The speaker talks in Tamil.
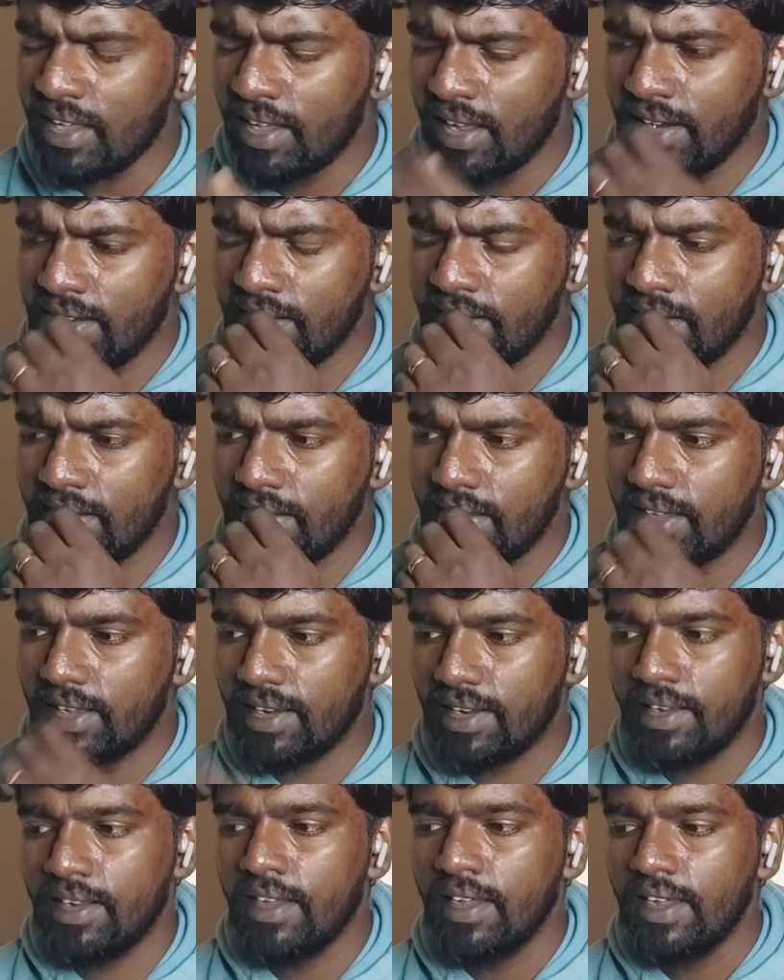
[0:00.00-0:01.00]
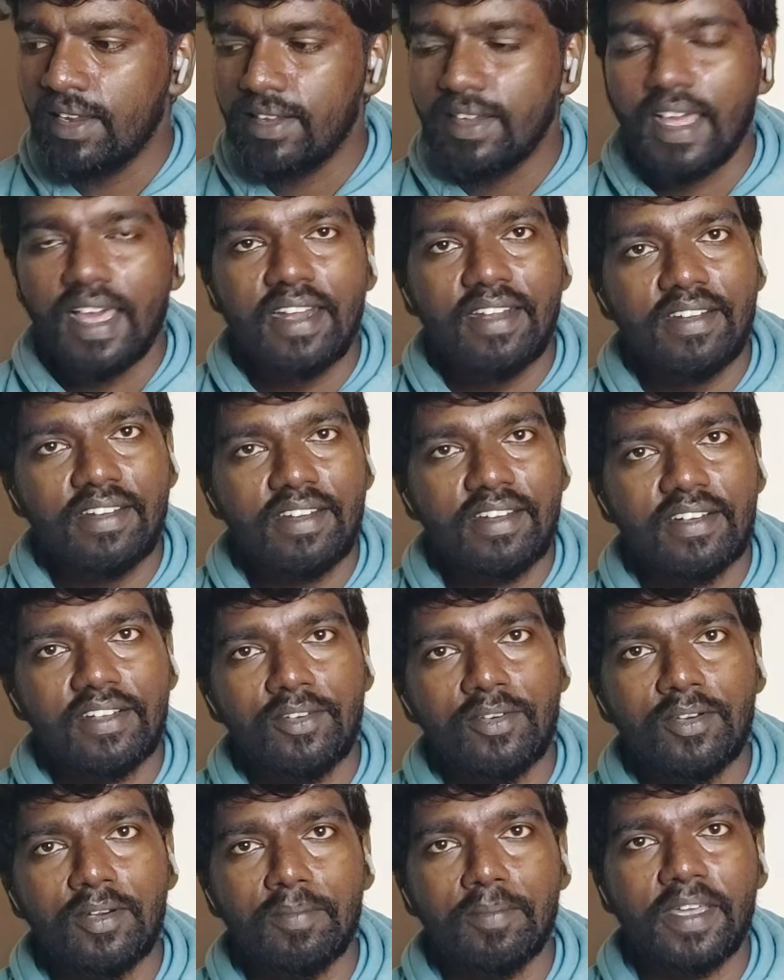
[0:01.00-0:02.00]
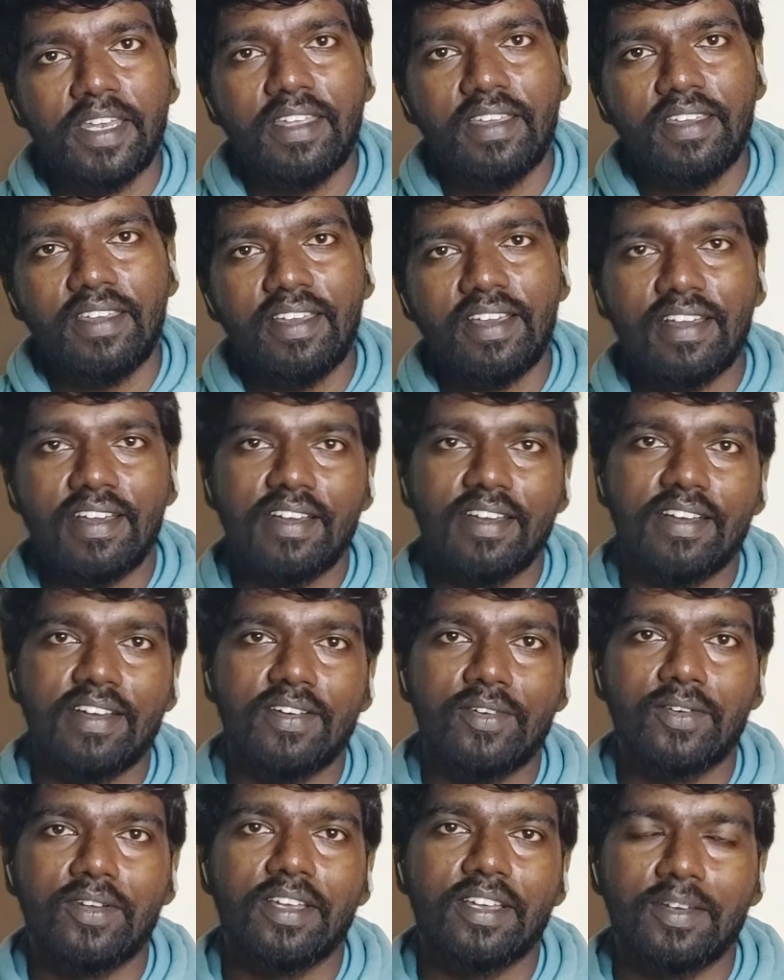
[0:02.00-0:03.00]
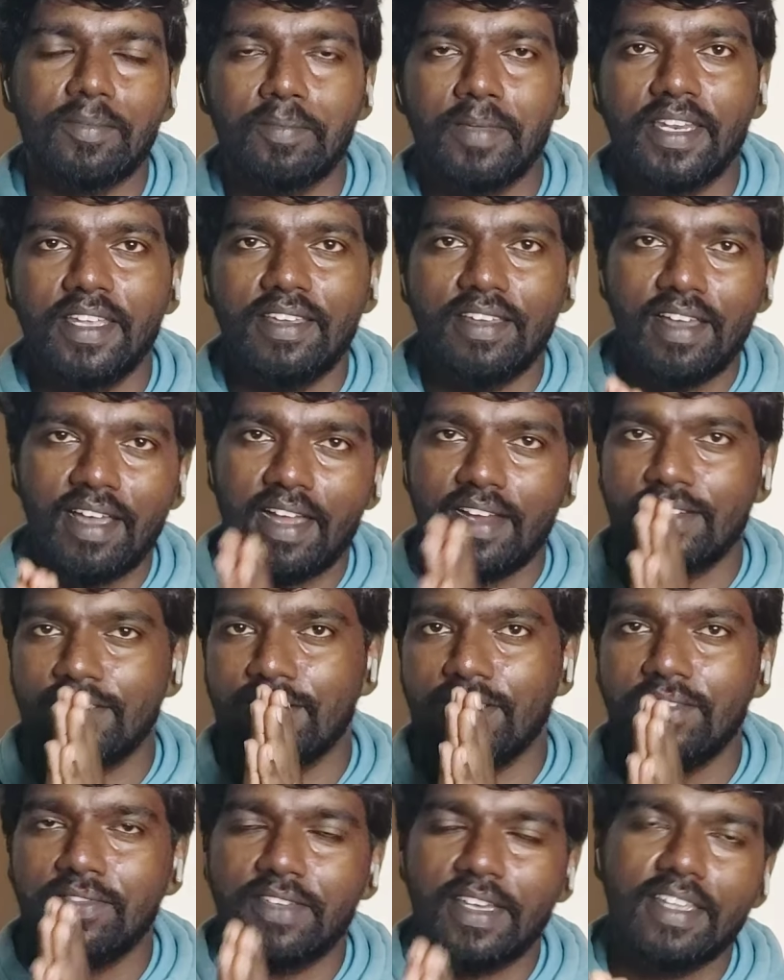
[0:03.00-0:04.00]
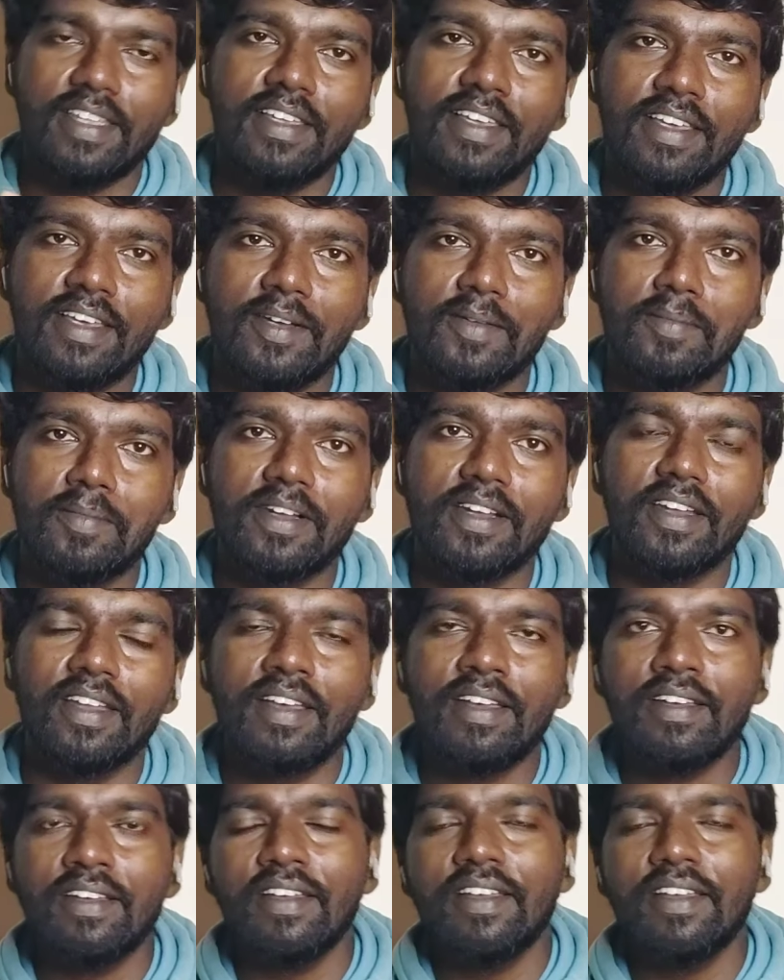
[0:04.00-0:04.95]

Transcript: அண்டு டேரக்டருக்கு ஒரு பெரிய ஒரு பெரிய ஹேட்ஸ் ஆஃப் எதுக்கு அப்படின்னா